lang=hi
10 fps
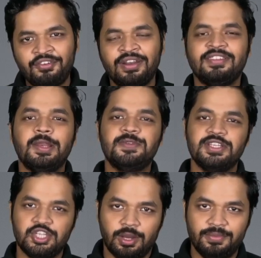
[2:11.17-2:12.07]

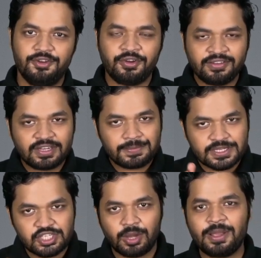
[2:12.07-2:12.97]
ट्रांसक्रिप्शन जॉब
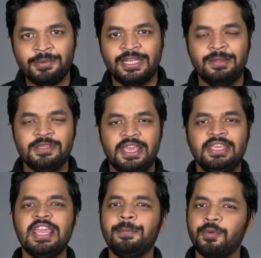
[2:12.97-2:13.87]
ट्रांसक्रिप्शन जॉब का मतलब ये है
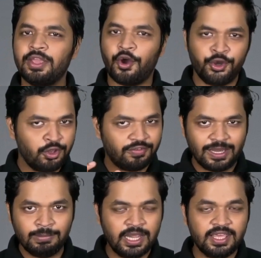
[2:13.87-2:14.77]
कि आपको एक ऑडियो
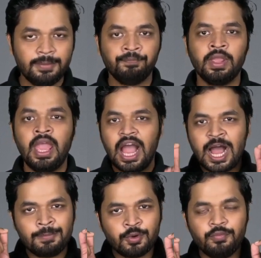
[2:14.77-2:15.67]
फाइल मिलेगी
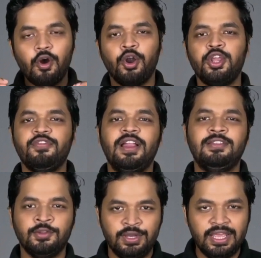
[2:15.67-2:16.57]
आपको वो ऑडियो फाइल
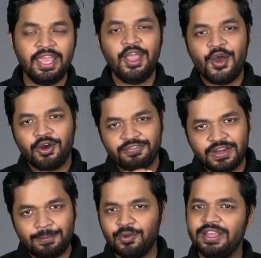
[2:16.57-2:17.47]
सुननी है और फिर
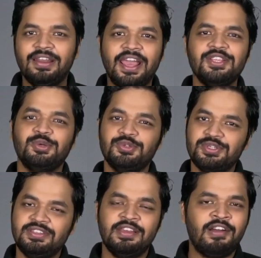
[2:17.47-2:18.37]
आपको लिखना है जो जो
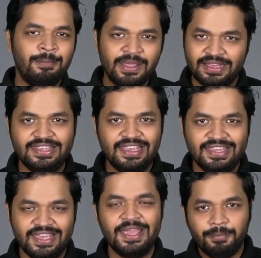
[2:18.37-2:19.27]
चीज़ें वहां पे कही गई
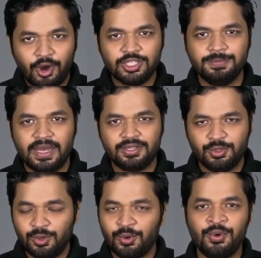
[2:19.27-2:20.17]
है बहुत बार
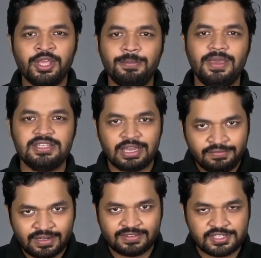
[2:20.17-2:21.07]
दो लोगों के बीच
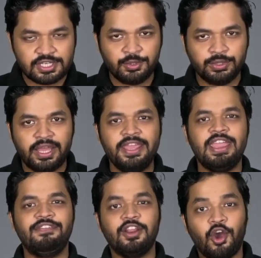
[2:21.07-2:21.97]
कन्वर्सेशन होता है या
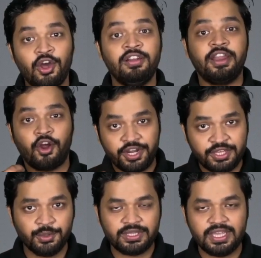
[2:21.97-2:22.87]
फिर कॉल रिकॉर्डिंग
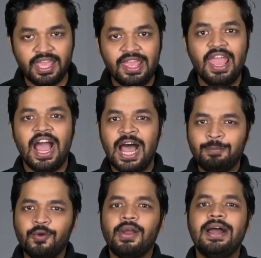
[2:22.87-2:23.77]
होती है
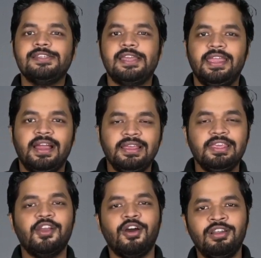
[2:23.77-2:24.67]
आपको कहा जाएगा कि
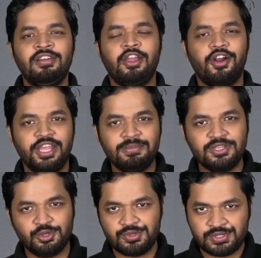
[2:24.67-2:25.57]
कॉल रिकॉर्डिंग में
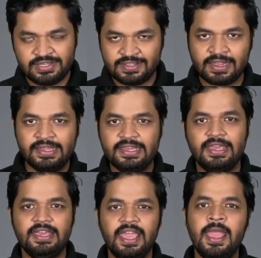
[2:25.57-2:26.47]
जो जो चीज़ें कही
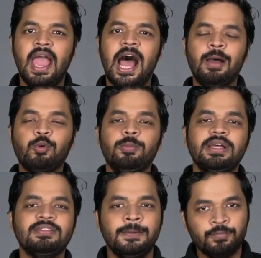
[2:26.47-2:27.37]
गई है आपको
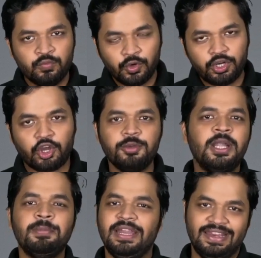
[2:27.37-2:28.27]
बस वो
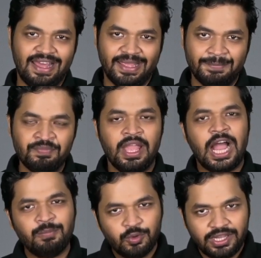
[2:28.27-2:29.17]
डॉक्यूमेंट में लिखना है
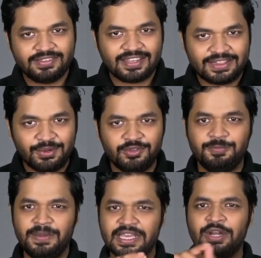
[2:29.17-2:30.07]
आप वो लिख सकते हो
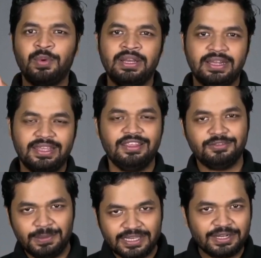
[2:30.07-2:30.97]
स्पीकर वन करके
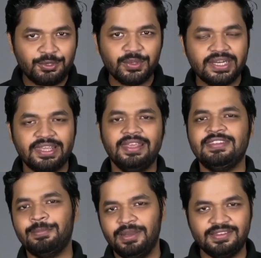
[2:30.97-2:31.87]
स्पीकर टू करके ऐसे
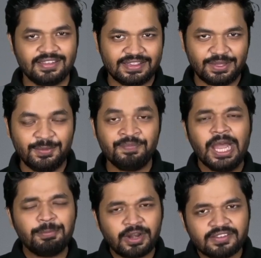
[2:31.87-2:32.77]
आप लिख सकते हो
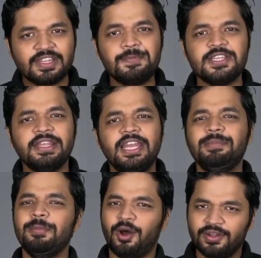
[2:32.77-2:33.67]
अब ट्रांसक्रिप्शन के लिए
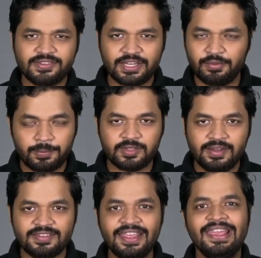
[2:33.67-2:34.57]
भी बहुत सारी
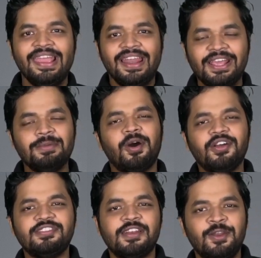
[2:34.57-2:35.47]
वेबसाइट्स है लेकिन बहुत सारे